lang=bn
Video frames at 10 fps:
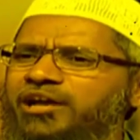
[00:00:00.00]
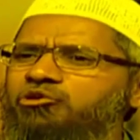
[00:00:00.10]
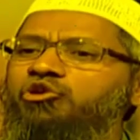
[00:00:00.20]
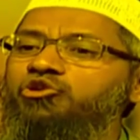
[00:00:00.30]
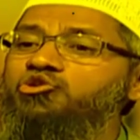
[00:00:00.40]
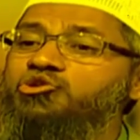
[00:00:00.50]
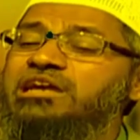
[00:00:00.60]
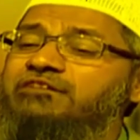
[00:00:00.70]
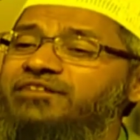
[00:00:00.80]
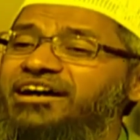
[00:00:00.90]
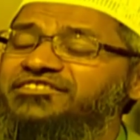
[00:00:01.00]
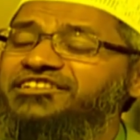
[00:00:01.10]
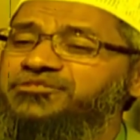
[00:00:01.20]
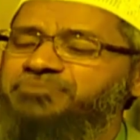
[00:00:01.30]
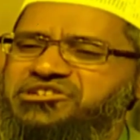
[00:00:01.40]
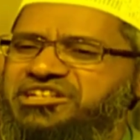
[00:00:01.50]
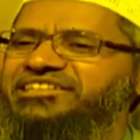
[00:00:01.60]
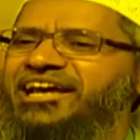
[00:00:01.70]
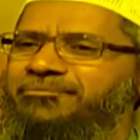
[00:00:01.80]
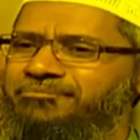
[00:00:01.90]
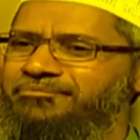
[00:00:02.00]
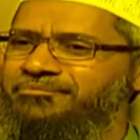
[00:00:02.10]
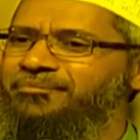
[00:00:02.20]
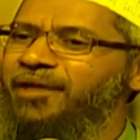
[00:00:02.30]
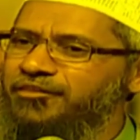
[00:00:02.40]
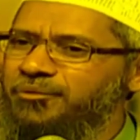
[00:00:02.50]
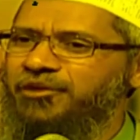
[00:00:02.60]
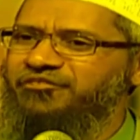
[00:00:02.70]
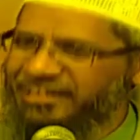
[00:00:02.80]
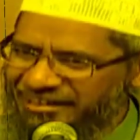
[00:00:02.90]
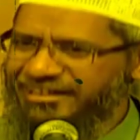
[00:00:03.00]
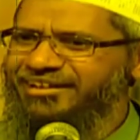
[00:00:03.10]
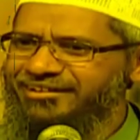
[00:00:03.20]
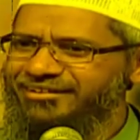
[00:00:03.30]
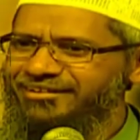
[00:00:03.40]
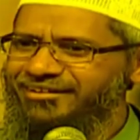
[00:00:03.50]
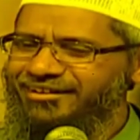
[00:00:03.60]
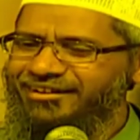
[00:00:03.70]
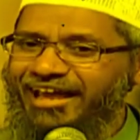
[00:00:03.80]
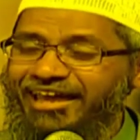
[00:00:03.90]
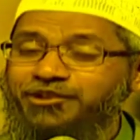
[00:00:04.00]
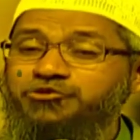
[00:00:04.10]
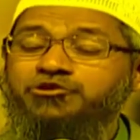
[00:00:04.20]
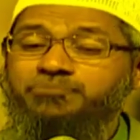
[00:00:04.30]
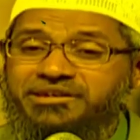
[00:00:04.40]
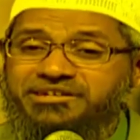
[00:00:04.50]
আমাদেরকেও কিছুটা সময় দেন আপনি নবীজি রাজি হলেন তারপর